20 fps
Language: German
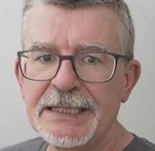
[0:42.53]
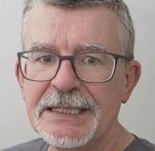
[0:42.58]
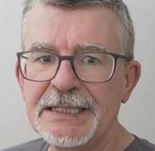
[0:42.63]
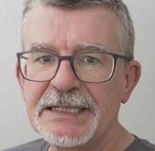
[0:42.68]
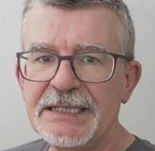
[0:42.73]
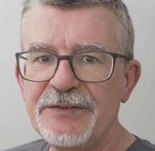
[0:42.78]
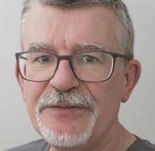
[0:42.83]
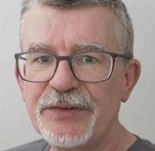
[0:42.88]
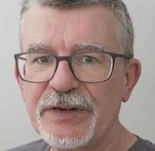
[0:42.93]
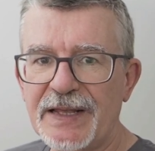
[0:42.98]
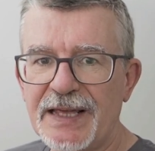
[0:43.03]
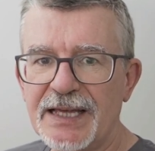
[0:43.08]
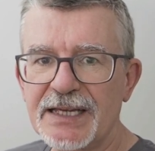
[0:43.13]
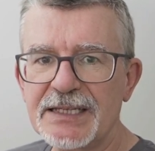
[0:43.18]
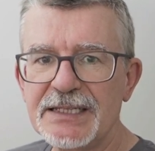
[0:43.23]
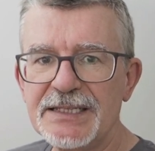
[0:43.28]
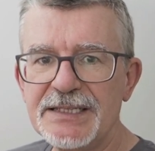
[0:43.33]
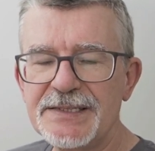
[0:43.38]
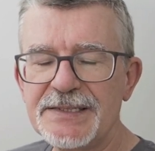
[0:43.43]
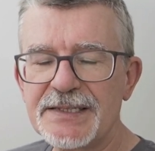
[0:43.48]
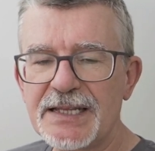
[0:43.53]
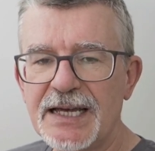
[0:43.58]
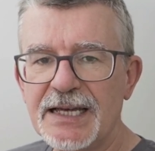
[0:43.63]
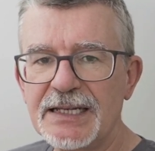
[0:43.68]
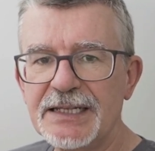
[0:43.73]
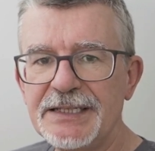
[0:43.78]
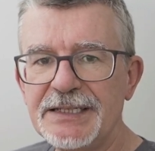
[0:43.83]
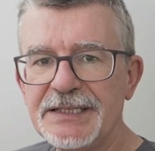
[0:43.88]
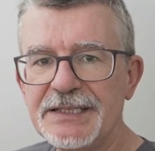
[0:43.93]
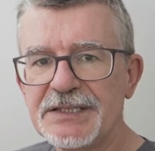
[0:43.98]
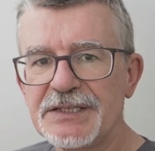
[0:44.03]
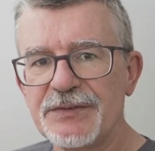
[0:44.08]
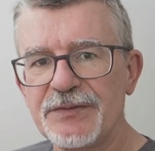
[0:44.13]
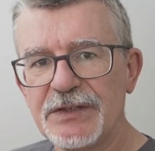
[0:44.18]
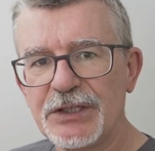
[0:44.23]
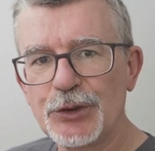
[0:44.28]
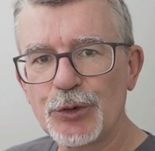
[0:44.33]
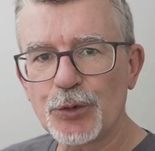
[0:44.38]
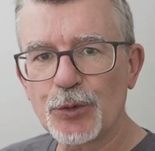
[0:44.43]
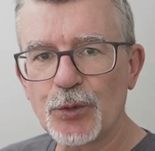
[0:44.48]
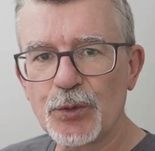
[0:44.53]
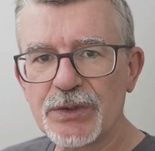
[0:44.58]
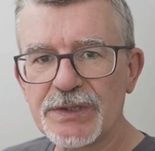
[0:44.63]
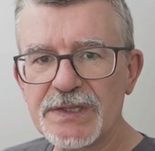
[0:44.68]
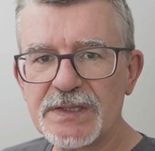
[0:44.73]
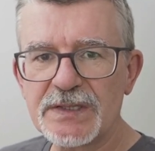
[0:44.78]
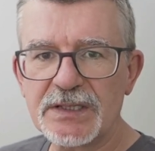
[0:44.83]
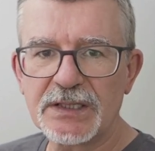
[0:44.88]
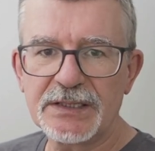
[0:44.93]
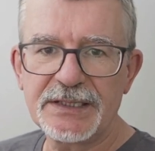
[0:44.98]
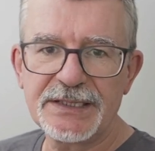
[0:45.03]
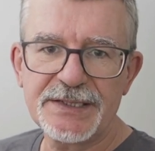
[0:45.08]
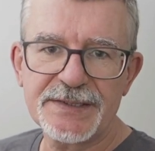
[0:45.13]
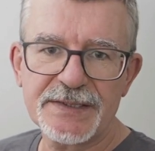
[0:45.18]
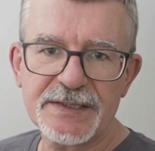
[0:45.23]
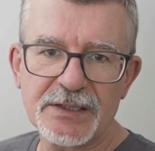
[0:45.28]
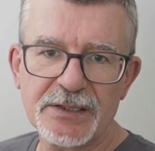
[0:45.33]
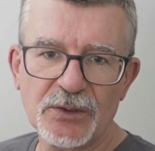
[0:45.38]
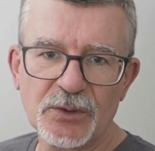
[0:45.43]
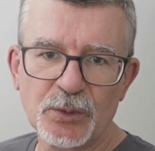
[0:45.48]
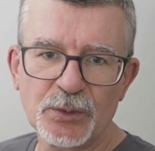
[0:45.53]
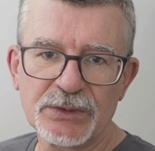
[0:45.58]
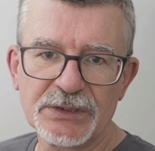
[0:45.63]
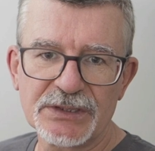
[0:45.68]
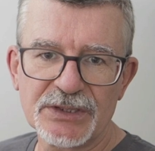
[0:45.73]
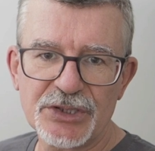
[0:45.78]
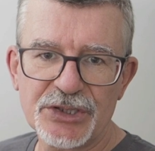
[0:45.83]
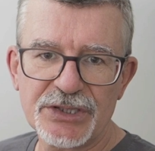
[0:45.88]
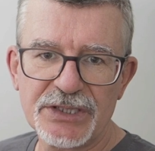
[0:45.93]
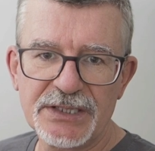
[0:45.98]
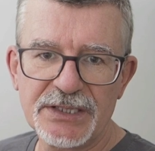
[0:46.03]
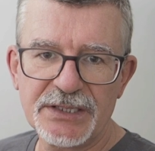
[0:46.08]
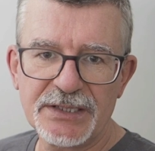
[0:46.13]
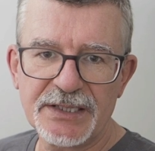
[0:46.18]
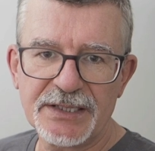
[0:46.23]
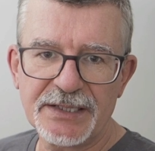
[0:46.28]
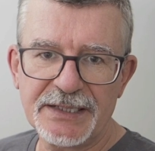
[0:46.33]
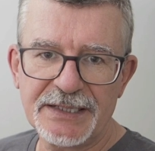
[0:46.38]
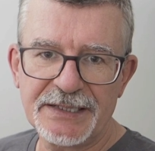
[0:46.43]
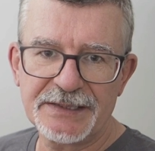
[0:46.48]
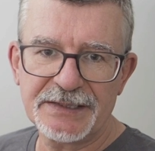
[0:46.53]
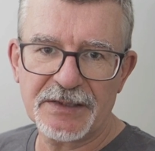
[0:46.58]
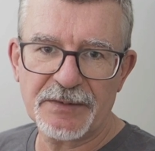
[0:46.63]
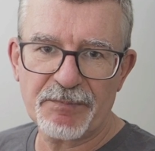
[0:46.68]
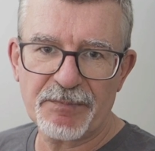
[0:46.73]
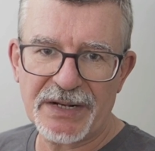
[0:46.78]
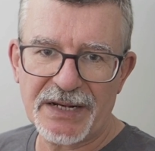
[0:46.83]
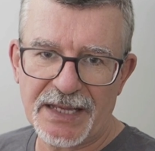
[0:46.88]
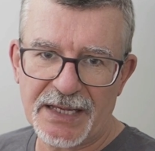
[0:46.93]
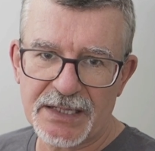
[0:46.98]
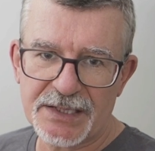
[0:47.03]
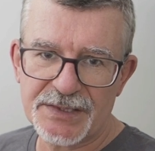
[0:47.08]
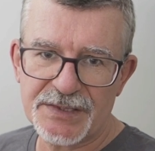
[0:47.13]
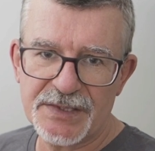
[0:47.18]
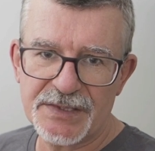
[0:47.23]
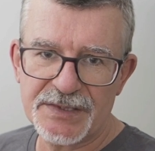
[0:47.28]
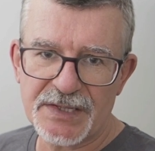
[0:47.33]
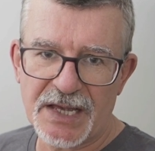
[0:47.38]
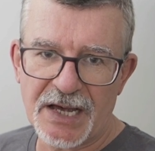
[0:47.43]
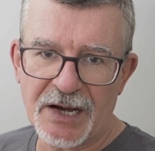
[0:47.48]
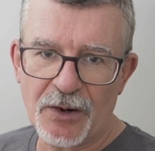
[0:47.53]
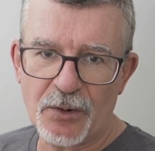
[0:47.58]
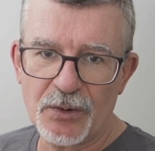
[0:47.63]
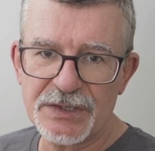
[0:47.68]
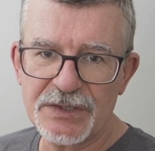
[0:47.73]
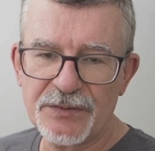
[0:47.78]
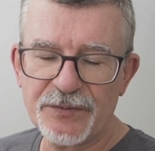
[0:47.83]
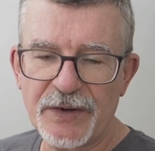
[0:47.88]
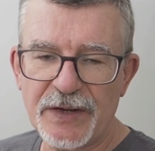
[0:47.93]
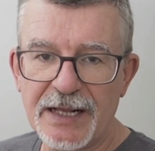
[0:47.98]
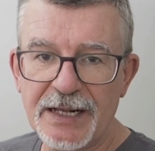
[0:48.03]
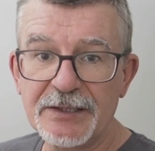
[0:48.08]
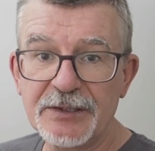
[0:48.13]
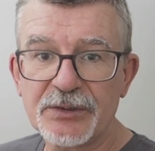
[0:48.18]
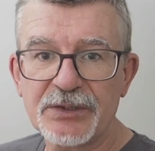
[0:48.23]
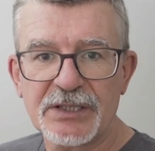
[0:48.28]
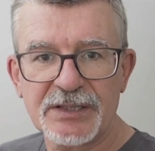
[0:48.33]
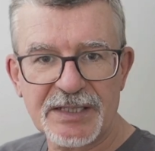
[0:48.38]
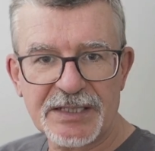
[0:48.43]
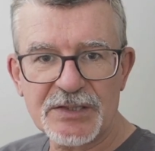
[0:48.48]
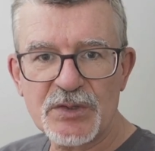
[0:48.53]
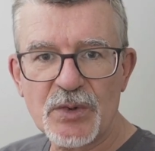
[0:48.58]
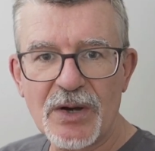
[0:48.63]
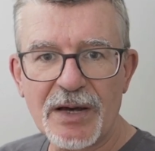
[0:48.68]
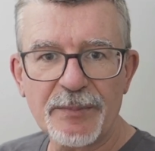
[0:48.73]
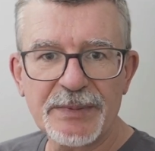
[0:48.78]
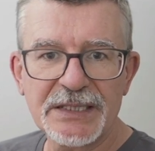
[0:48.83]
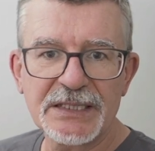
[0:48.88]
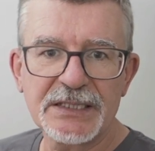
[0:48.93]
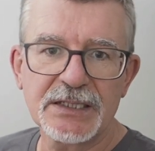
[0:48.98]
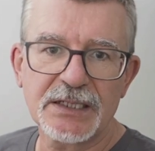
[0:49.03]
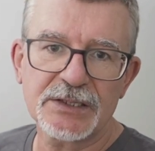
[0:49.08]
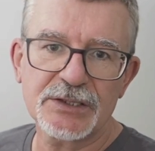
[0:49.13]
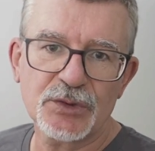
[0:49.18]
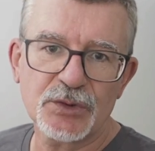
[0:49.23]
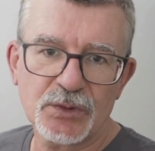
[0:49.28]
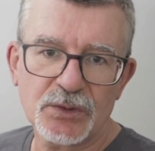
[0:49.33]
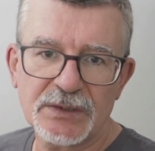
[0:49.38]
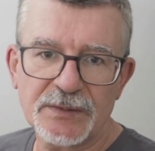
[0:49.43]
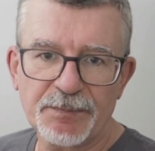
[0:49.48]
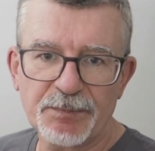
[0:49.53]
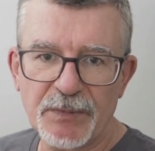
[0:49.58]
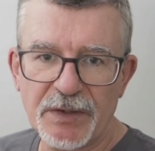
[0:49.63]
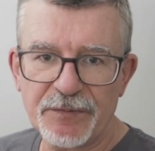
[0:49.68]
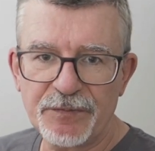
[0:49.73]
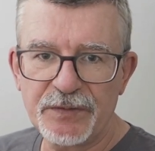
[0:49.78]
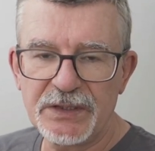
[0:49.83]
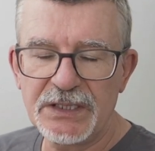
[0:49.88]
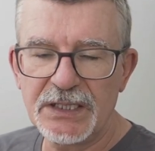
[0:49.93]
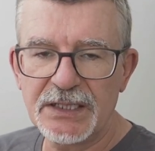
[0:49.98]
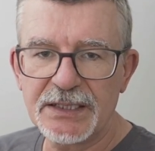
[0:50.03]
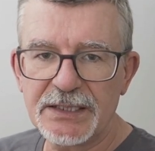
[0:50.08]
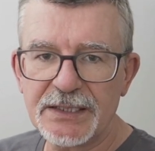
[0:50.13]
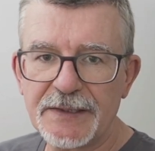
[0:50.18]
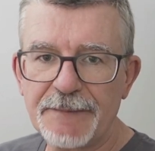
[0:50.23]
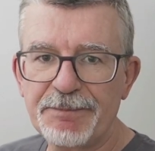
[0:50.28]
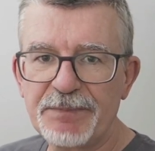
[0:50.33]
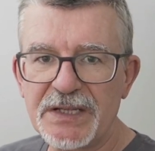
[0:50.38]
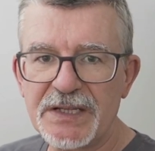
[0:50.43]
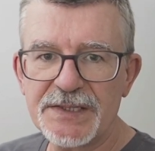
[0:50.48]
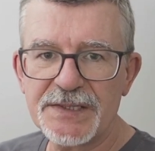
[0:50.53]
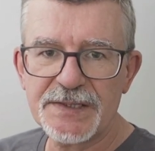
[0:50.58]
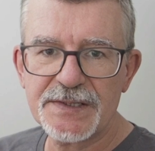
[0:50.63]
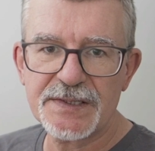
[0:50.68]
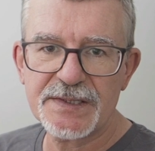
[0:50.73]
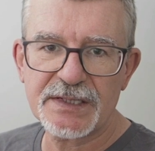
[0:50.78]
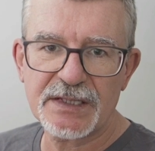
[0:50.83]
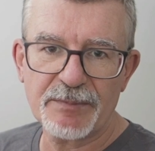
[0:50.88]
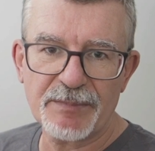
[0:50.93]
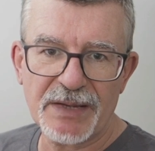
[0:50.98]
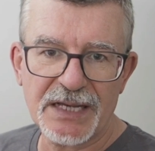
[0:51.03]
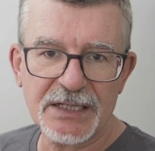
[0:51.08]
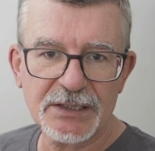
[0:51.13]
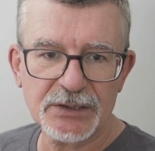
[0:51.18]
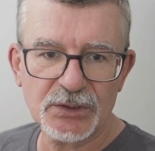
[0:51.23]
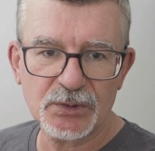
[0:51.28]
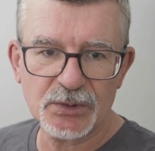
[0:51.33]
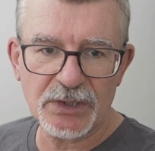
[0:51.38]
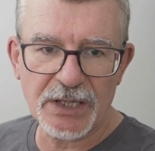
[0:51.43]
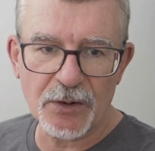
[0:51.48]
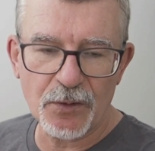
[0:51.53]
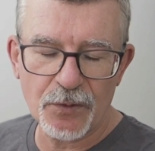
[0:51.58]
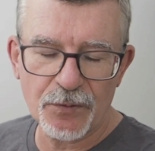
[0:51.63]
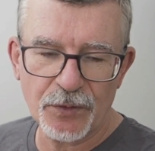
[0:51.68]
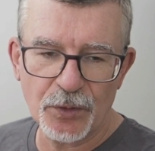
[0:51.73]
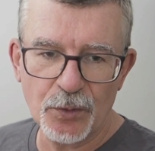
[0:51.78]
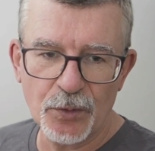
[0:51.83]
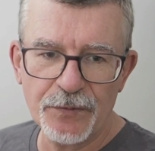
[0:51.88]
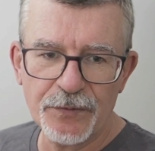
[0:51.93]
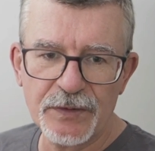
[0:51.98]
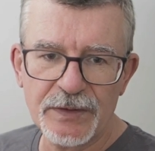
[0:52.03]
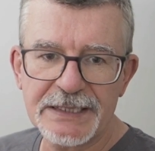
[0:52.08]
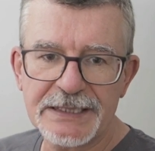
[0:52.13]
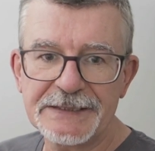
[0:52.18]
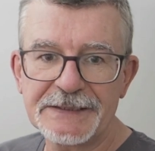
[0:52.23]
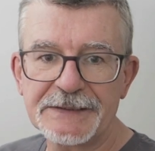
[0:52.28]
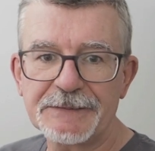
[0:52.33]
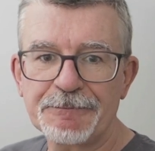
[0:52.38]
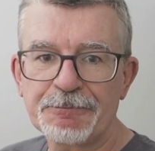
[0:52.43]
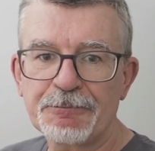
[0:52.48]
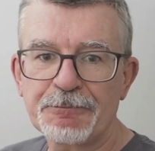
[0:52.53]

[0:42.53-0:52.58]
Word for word: Die Frage ist allerdings, wie groß diese Unterschiede in der Praxis ausfallen. Und dazu habe ich ja schon viele Tests gemacht und auch veröffentlicht.